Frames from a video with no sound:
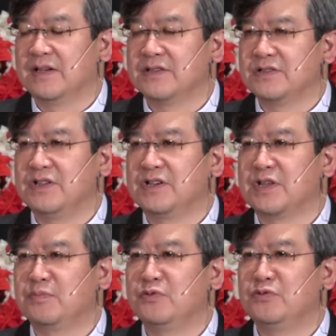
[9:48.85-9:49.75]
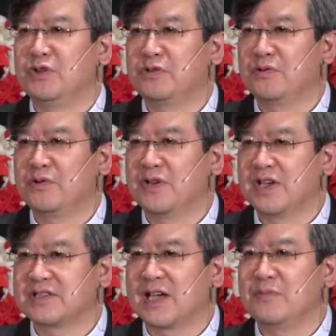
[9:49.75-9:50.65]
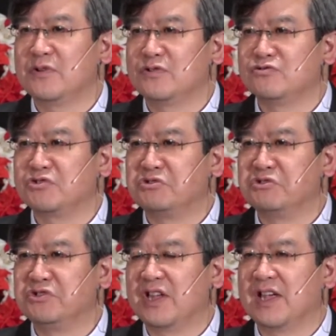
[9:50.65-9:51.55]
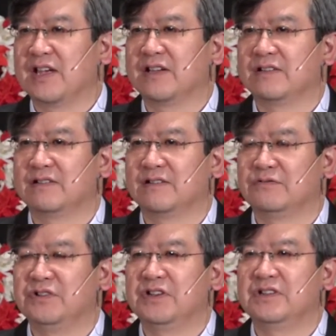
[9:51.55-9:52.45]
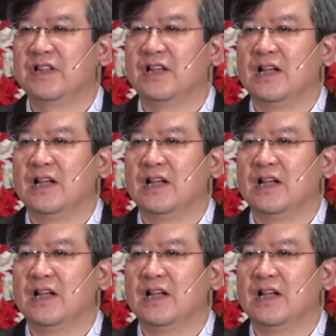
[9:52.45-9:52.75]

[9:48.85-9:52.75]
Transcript: 저희들 기쁜 우리 교회에 사명을 주셨는데 우리는